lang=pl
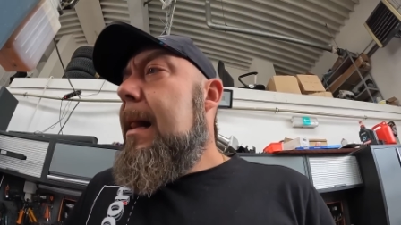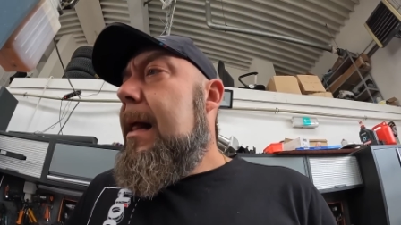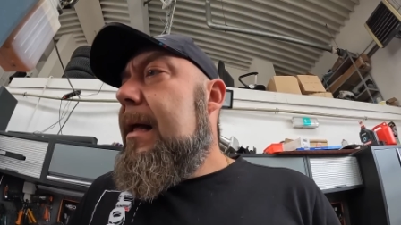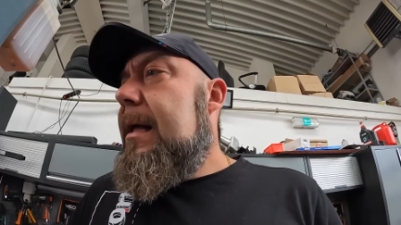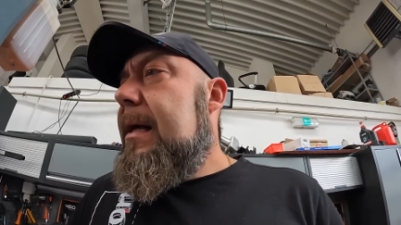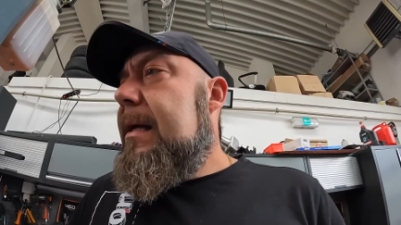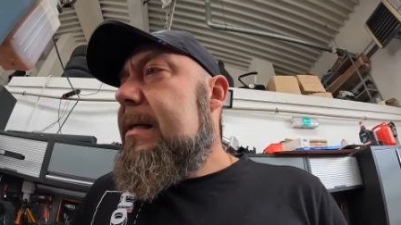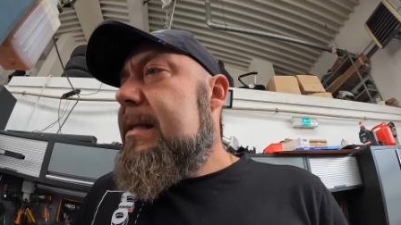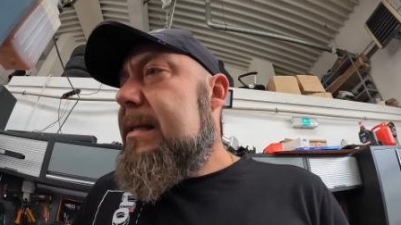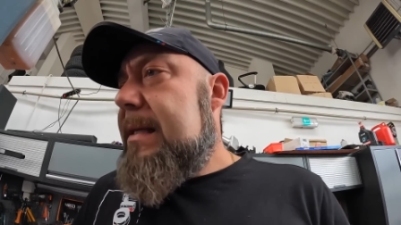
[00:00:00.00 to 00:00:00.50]

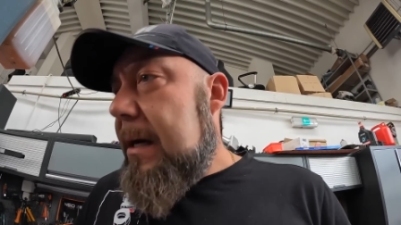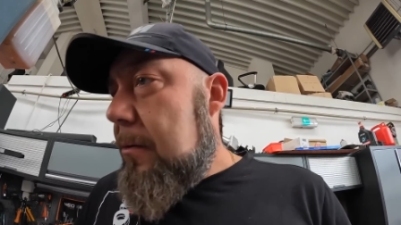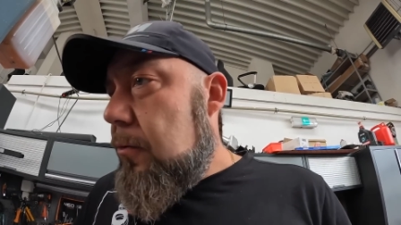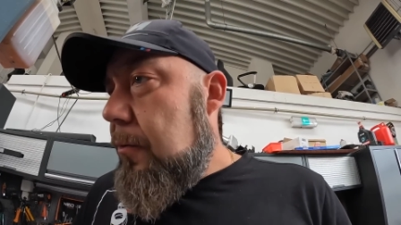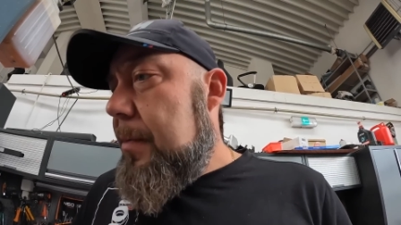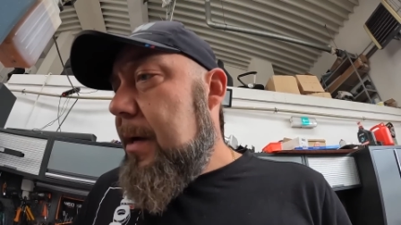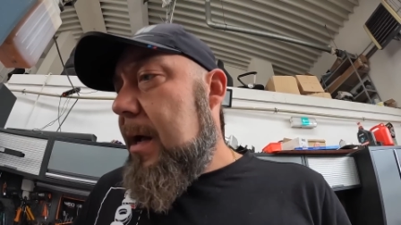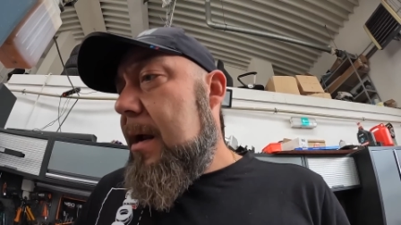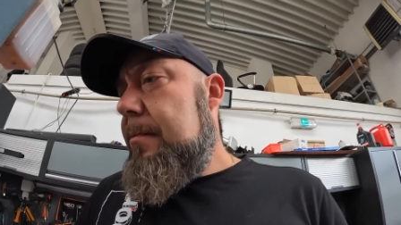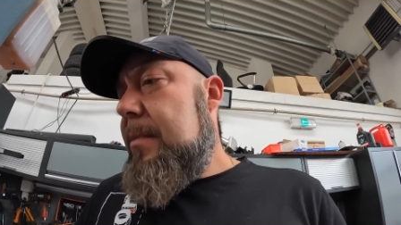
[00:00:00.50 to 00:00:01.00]
E,
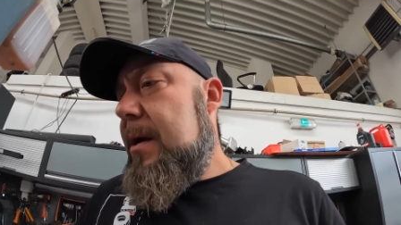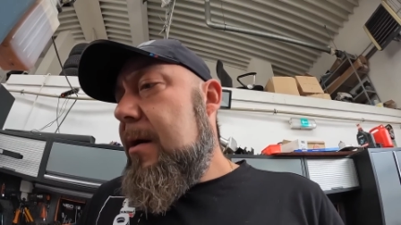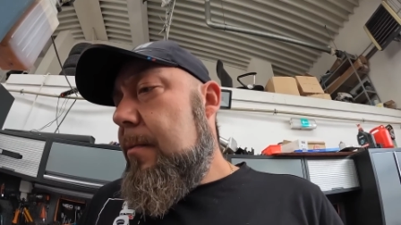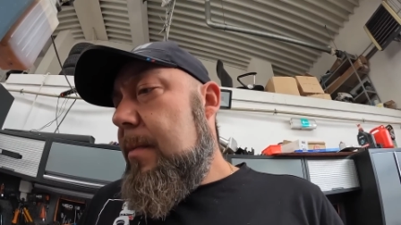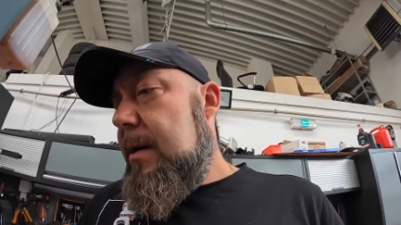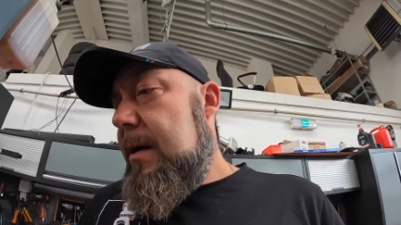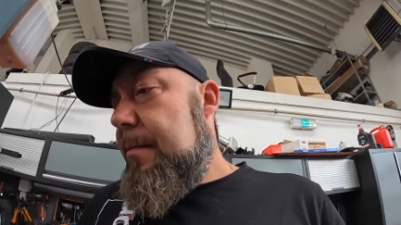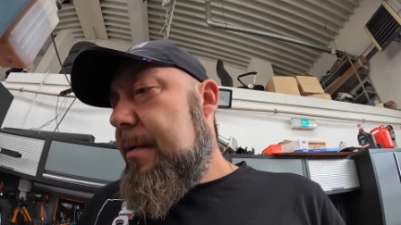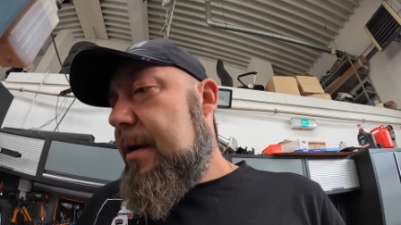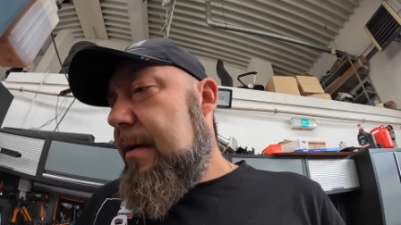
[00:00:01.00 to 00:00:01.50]
Stachu brał
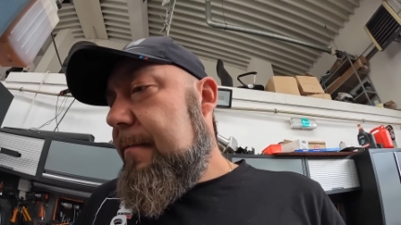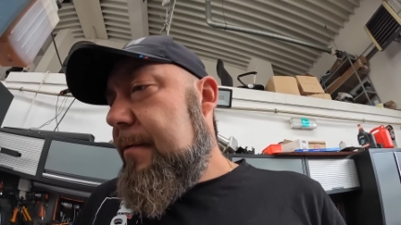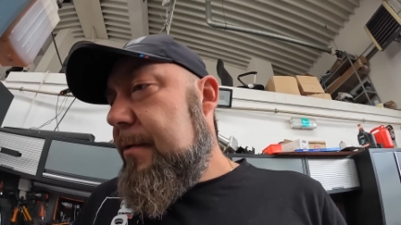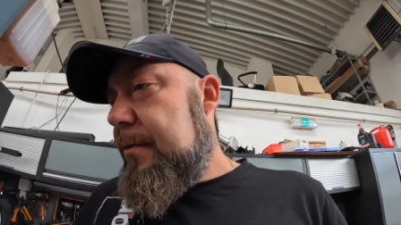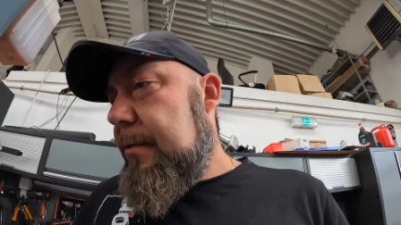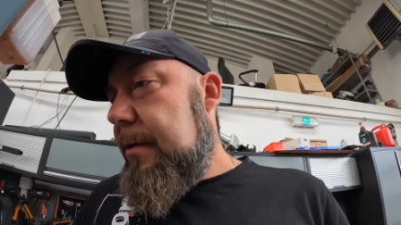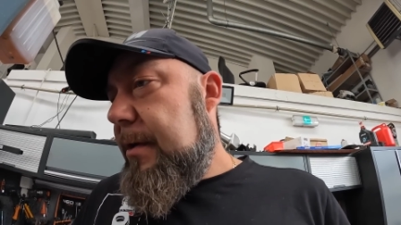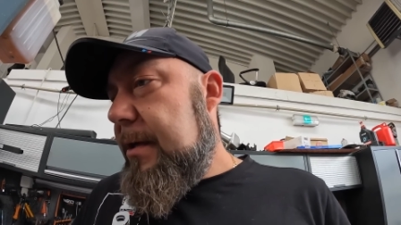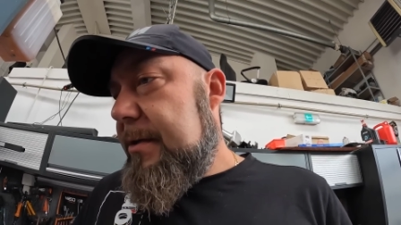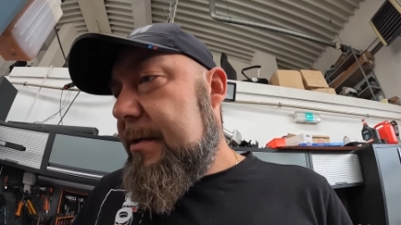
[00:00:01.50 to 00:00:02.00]
BMK,
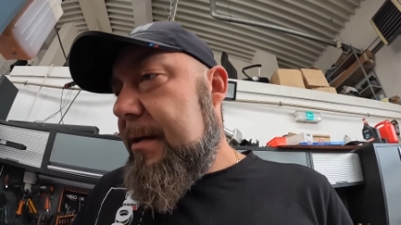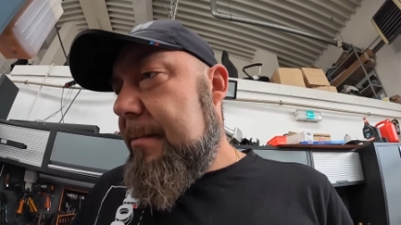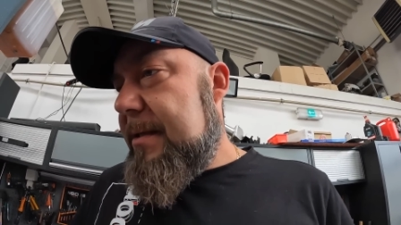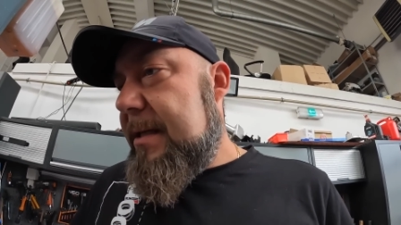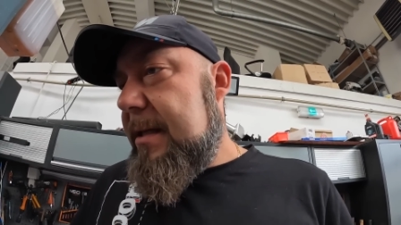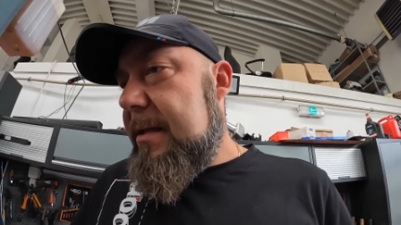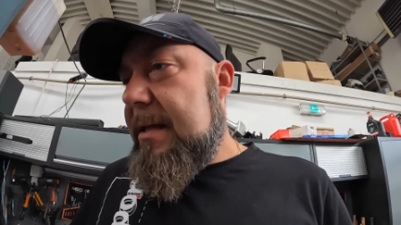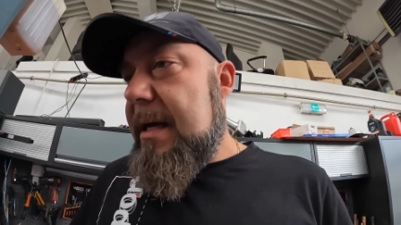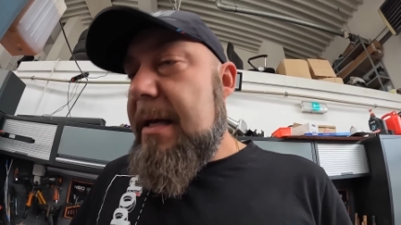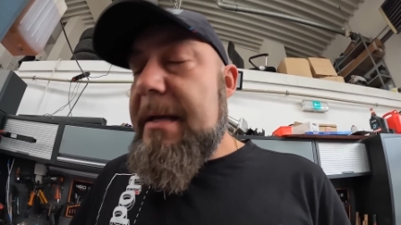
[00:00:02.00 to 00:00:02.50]
wyszło ileś tam
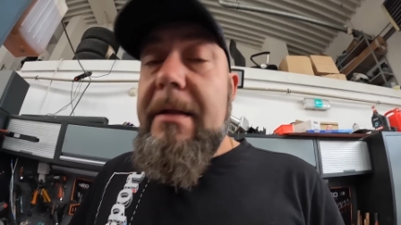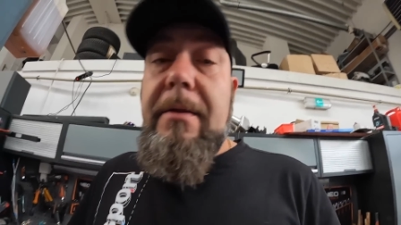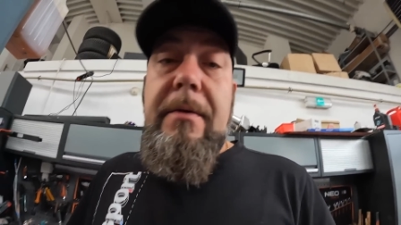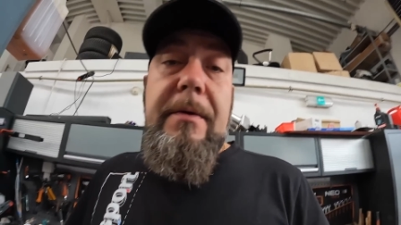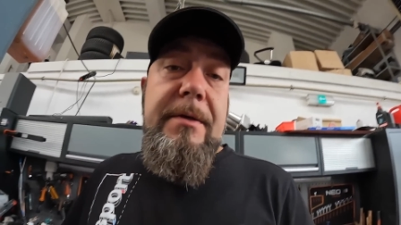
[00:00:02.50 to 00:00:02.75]
set taniej.